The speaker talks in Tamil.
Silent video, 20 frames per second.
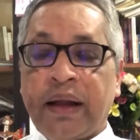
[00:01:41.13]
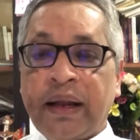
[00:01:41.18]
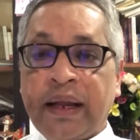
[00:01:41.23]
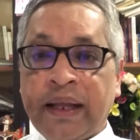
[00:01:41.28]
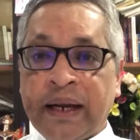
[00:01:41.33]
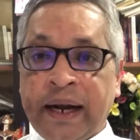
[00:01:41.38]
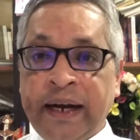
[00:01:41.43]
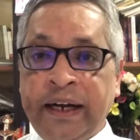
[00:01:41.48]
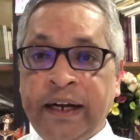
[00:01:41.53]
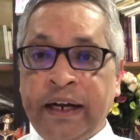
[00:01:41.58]

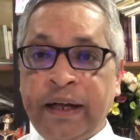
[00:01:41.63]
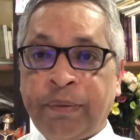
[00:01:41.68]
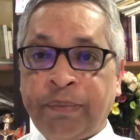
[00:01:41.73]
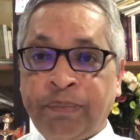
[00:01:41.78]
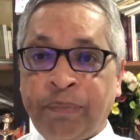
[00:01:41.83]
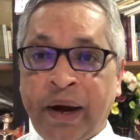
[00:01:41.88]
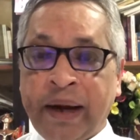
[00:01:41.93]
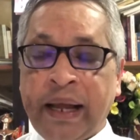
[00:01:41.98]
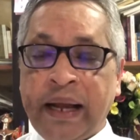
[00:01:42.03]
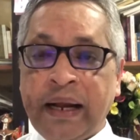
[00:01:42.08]
இரண்டு
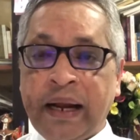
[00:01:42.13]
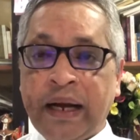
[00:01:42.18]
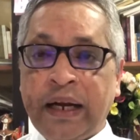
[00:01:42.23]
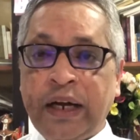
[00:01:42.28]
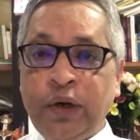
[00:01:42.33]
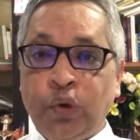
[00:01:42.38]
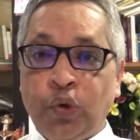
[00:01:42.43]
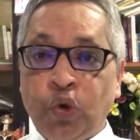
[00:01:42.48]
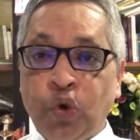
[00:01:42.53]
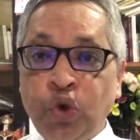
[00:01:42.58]
மனங்கள்
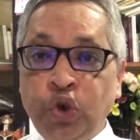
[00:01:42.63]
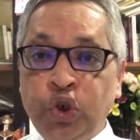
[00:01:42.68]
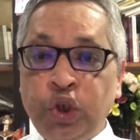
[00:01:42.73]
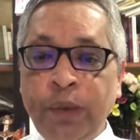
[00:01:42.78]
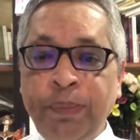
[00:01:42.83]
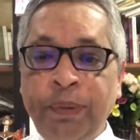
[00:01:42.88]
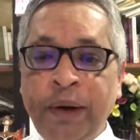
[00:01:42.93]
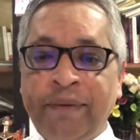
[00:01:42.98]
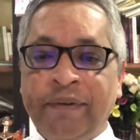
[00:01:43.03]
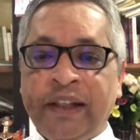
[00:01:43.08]

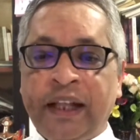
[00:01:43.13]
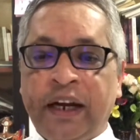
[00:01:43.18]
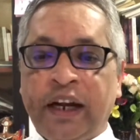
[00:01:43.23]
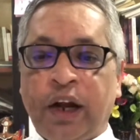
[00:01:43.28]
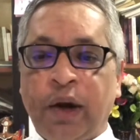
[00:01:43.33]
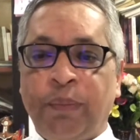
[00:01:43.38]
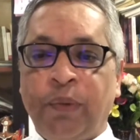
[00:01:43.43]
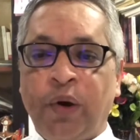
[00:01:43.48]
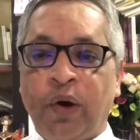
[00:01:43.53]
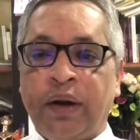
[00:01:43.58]

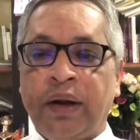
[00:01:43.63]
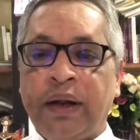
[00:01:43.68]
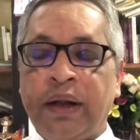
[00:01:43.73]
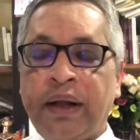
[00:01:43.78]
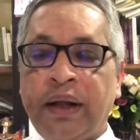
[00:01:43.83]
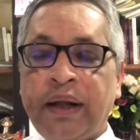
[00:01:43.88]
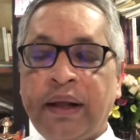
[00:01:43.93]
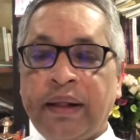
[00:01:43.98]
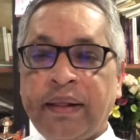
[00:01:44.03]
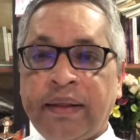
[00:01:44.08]
ஒன்றுபடுவதற்கு முன்
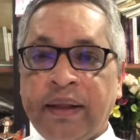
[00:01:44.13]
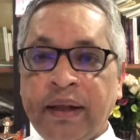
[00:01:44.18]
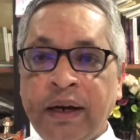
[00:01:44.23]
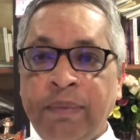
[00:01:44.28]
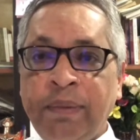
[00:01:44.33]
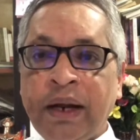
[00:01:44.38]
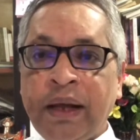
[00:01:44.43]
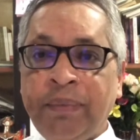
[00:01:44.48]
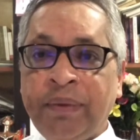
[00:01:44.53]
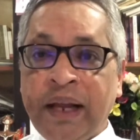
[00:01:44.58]

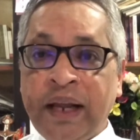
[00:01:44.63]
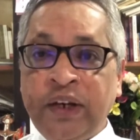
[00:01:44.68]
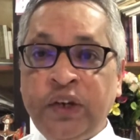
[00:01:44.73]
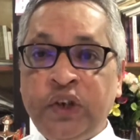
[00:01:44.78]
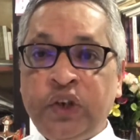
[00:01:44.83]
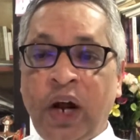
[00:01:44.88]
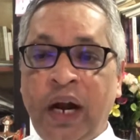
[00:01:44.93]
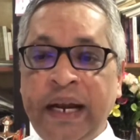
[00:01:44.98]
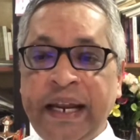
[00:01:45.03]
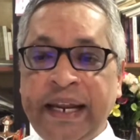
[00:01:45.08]
திருமணம்
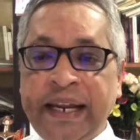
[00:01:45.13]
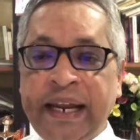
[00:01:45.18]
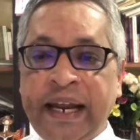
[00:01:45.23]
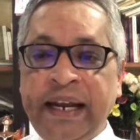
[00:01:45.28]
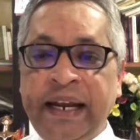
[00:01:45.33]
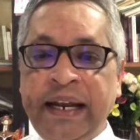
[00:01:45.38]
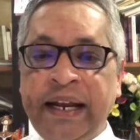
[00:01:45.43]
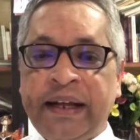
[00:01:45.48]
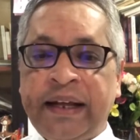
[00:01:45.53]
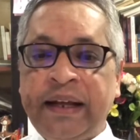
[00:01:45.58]
என்றால்
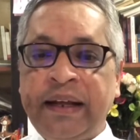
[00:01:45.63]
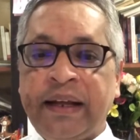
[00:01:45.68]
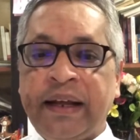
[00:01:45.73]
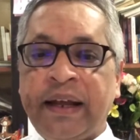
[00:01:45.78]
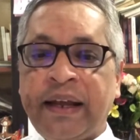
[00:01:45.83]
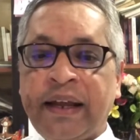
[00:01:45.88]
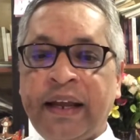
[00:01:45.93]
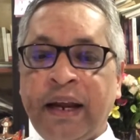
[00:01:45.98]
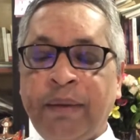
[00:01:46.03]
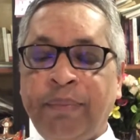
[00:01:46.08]
என்ன
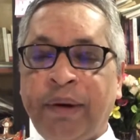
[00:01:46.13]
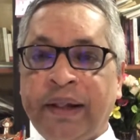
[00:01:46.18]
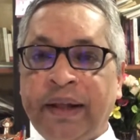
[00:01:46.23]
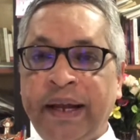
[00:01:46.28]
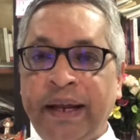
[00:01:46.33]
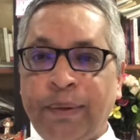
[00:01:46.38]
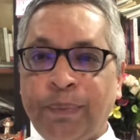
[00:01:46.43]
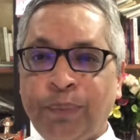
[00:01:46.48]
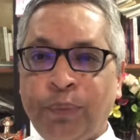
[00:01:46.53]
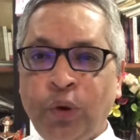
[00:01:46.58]
என்பதை
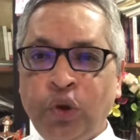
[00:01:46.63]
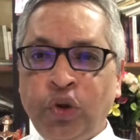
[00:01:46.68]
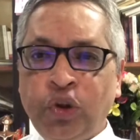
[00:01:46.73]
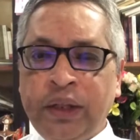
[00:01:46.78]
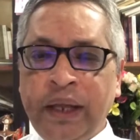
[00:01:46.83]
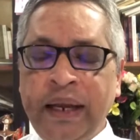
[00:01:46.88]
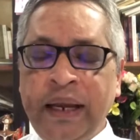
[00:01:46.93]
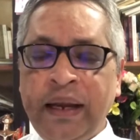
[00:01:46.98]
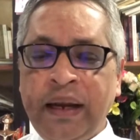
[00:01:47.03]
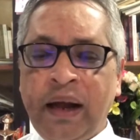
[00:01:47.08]

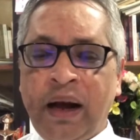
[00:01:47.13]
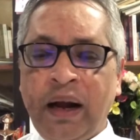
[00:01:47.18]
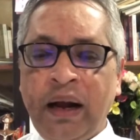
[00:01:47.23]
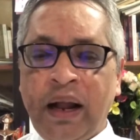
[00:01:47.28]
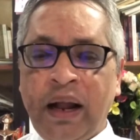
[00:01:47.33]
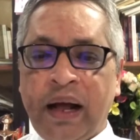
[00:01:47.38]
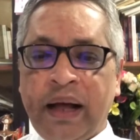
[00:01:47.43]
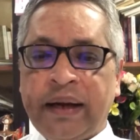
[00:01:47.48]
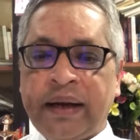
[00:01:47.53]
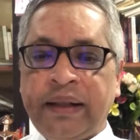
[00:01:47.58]
புத்தியினால்
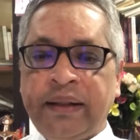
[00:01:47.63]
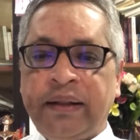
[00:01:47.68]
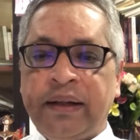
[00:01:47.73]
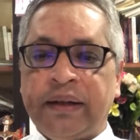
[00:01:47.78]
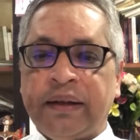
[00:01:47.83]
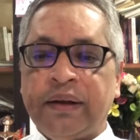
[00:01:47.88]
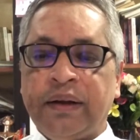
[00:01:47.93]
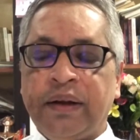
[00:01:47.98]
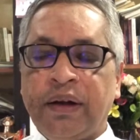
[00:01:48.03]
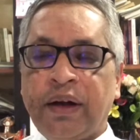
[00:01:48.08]
அறிந்து
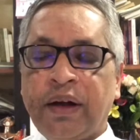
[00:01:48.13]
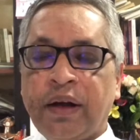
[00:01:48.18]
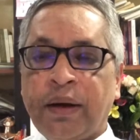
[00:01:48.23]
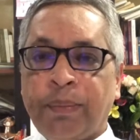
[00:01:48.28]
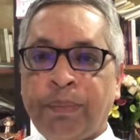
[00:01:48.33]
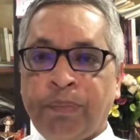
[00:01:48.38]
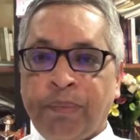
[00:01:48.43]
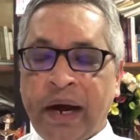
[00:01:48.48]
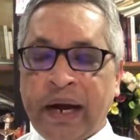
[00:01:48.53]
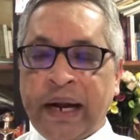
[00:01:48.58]

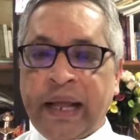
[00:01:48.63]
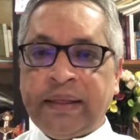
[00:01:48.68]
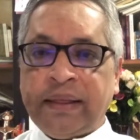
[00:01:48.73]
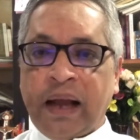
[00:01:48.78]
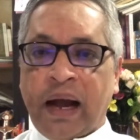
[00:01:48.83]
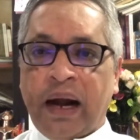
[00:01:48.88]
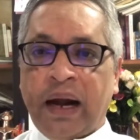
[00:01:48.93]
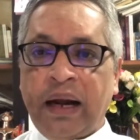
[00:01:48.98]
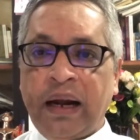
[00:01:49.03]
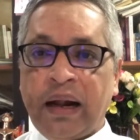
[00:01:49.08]

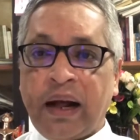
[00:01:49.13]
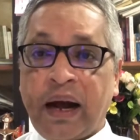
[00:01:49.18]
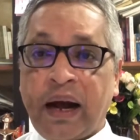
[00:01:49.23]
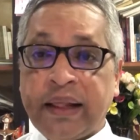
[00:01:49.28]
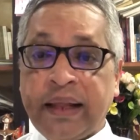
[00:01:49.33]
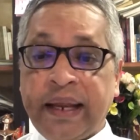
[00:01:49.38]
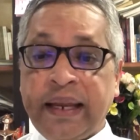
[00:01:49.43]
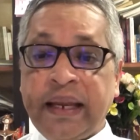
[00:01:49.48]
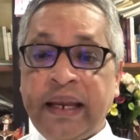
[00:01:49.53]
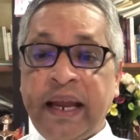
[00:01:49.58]
மனத்தால்
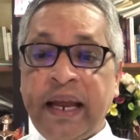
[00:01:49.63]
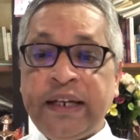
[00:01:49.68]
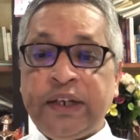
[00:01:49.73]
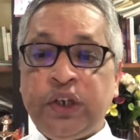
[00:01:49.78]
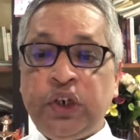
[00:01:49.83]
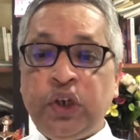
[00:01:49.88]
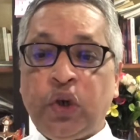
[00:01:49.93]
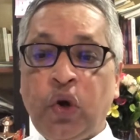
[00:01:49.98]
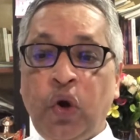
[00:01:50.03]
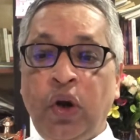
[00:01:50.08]
அதை
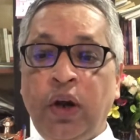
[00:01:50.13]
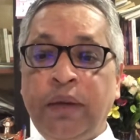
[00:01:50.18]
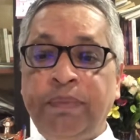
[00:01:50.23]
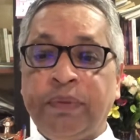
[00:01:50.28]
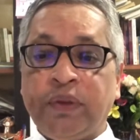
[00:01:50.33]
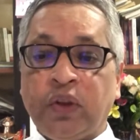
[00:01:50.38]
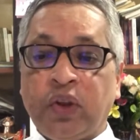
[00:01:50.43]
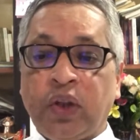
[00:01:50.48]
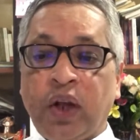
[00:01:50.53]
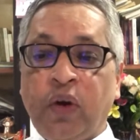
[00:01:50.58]
ஏற்றுக்கொள்ளும்
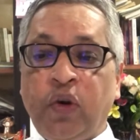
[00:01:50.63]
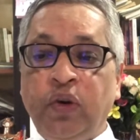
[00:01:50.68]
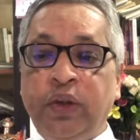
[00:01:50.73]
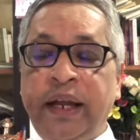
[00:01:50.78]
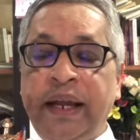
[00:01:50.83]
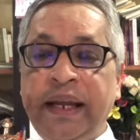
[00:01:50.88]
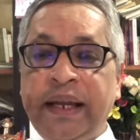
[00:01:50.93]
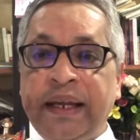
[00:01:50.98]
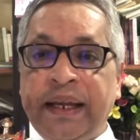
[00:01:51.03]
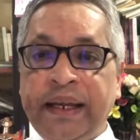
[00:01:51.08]

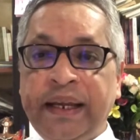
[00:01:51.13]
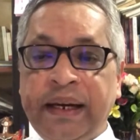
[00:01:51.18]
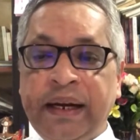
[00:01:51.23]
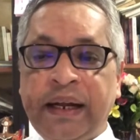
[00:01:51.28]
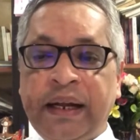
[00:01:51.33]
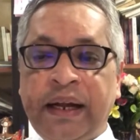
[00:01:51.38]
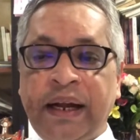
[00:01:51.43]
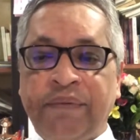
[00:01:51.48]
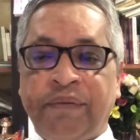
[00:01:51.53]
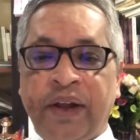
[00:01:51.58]
தகுதி
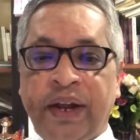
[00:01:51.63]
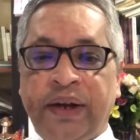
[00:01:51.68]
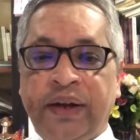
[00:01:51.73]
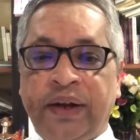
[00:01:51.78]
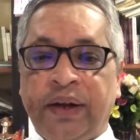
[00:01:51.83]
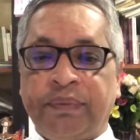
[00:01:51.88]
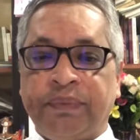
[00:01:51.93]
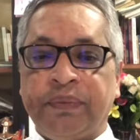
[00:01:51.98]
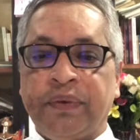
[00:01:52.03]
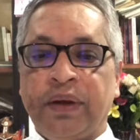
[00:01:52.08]
இருக்க
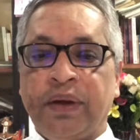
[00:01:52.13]
வேண்டும்